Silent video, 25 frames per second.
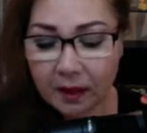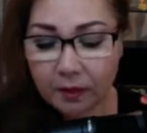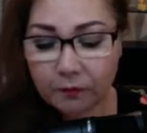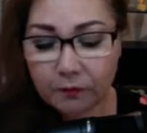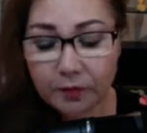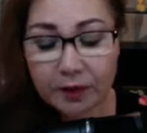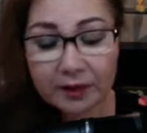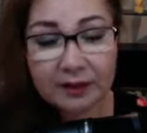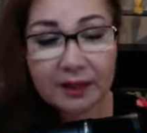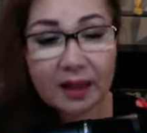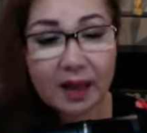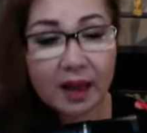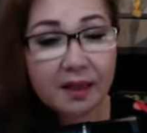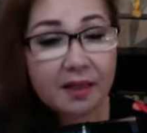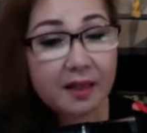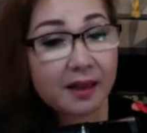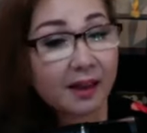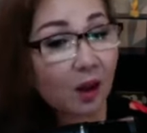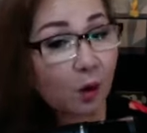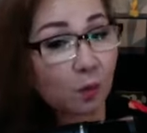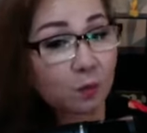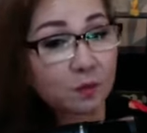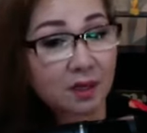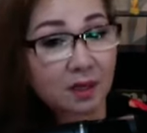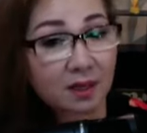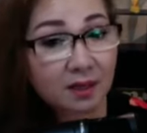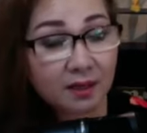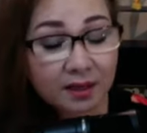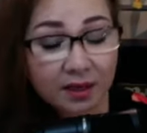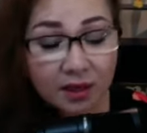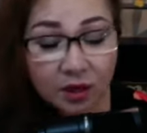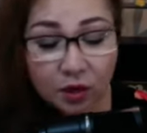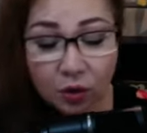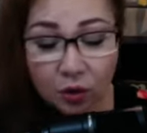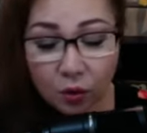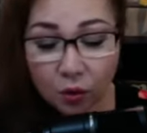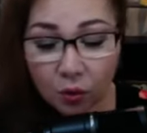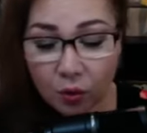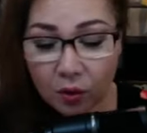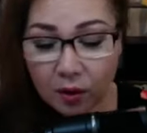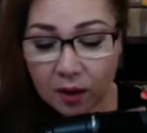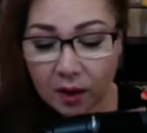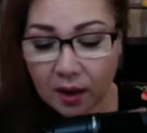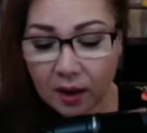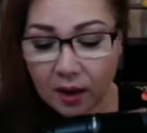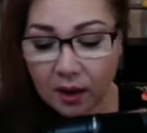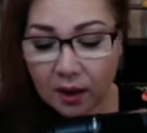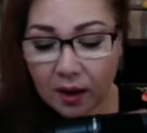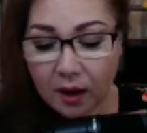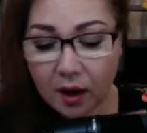Vì thế những công trình nghiên cứu
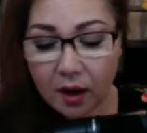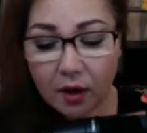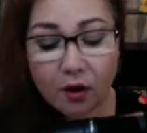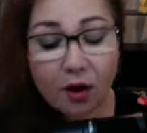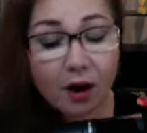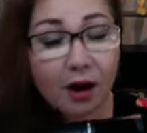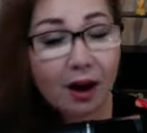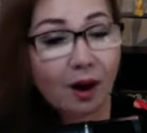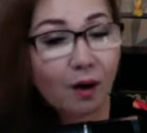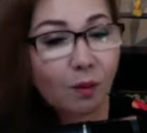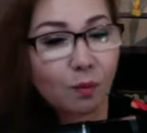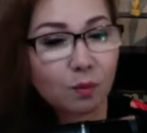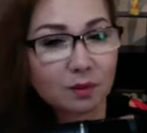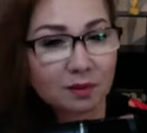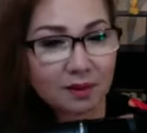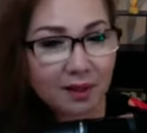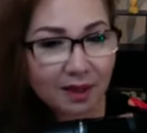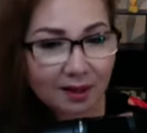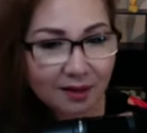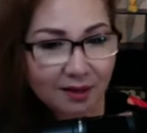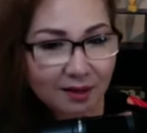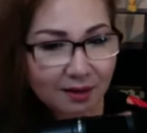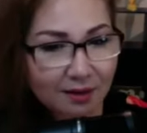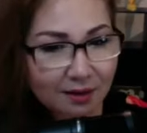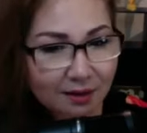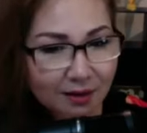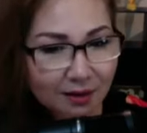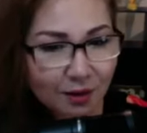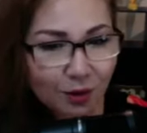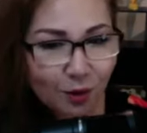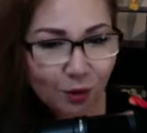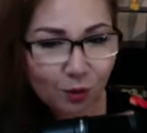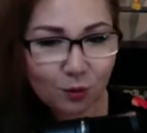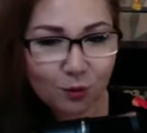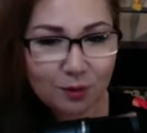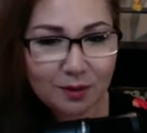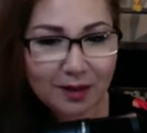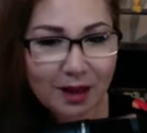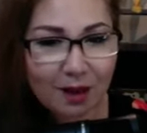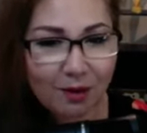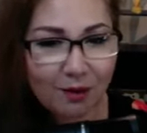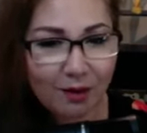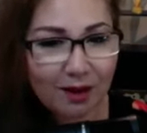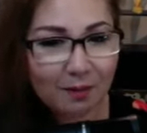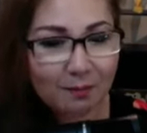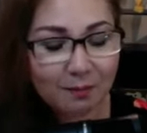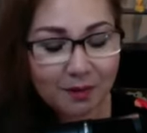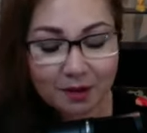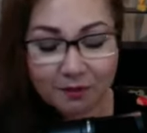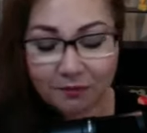đó nó không chỉ ứng dụng vào
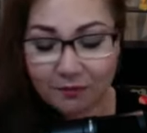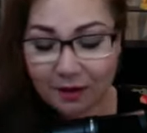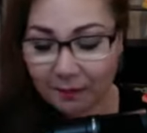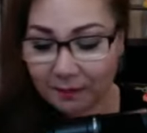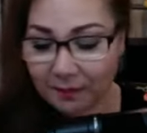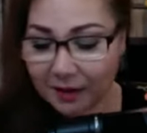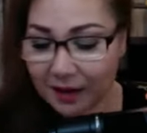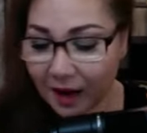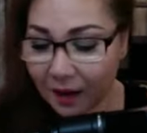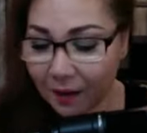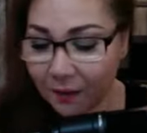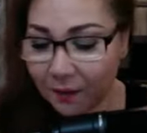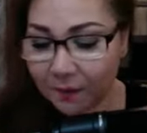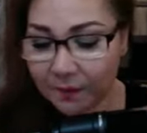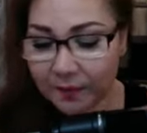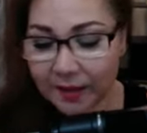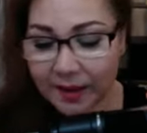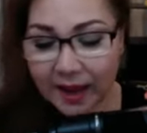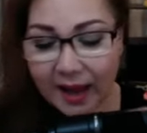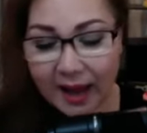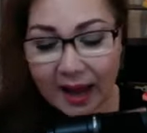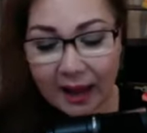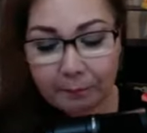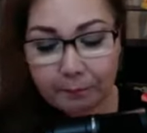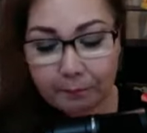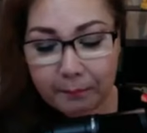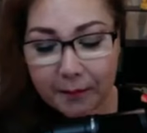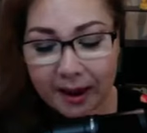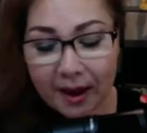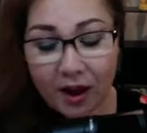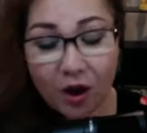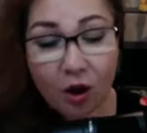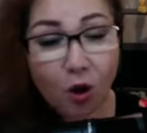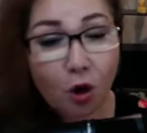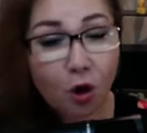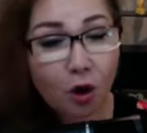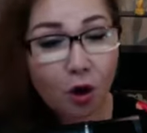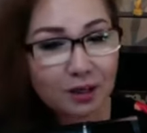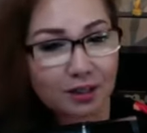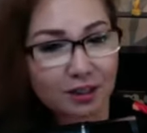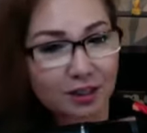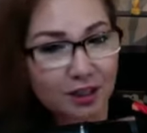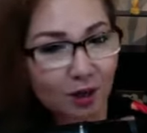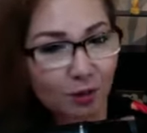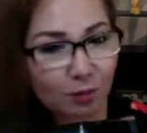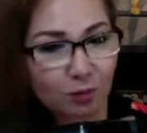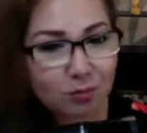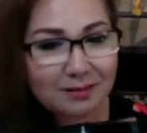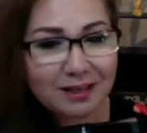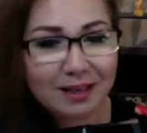cái mỹ phẩm không, mà còn
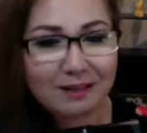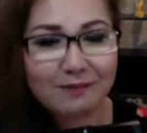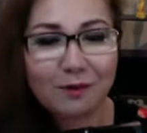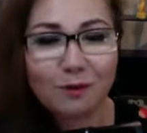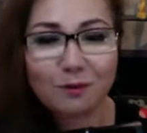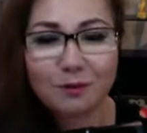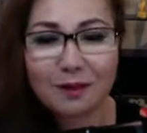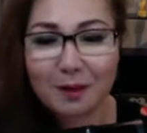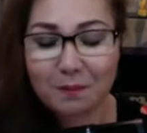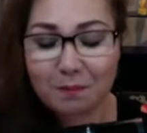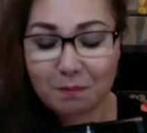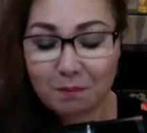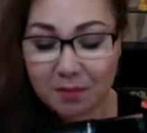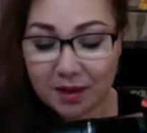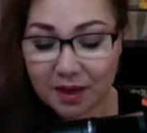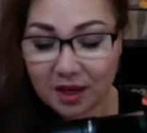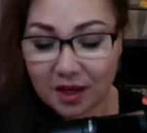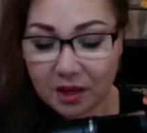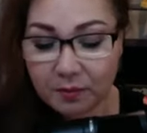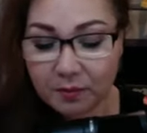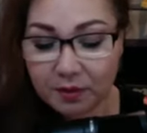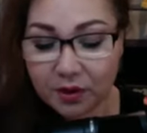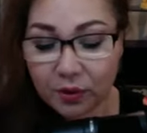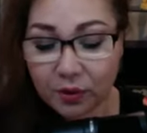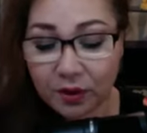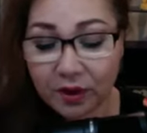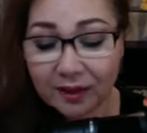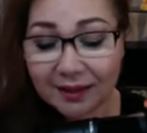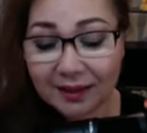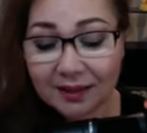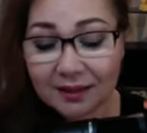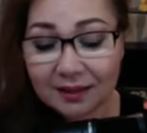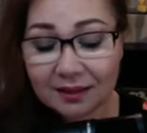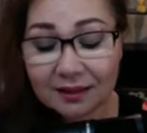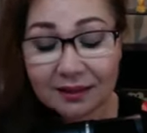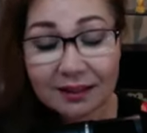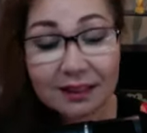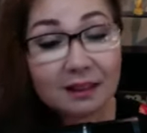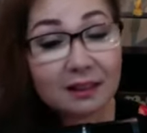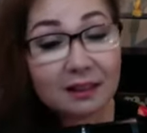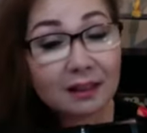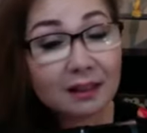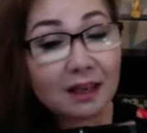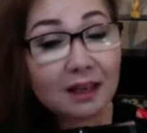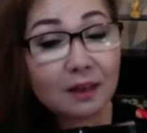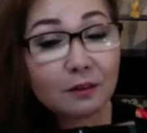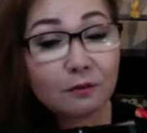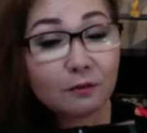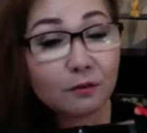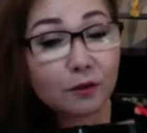trong giải phẫu thẩm mỹ, những cái
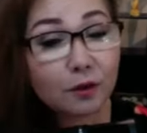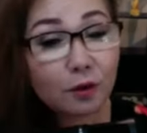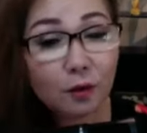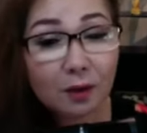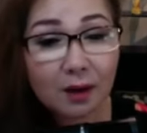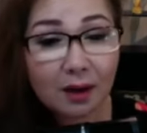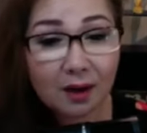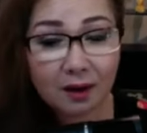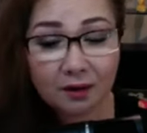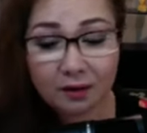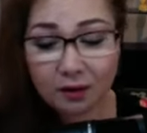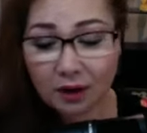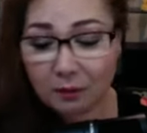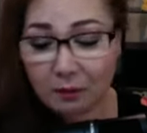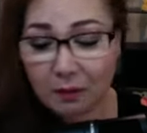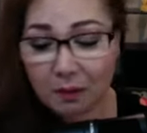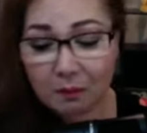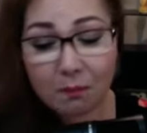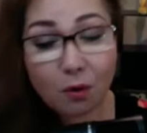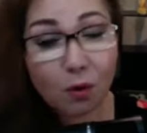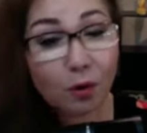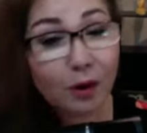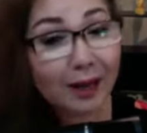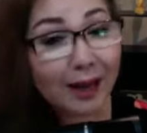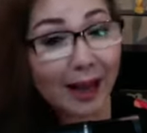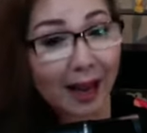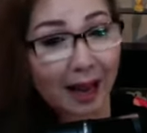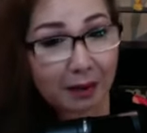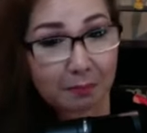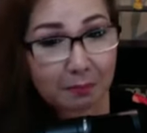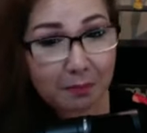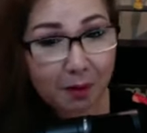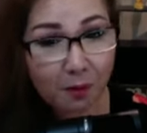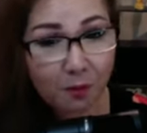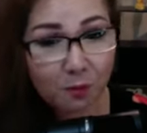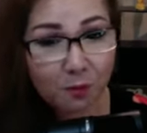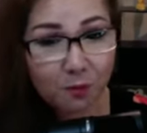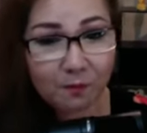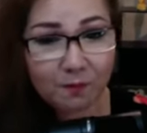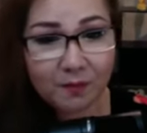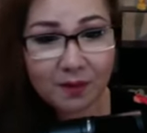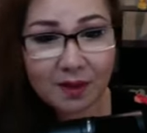chích filler cho cái bờ môi căng mọng,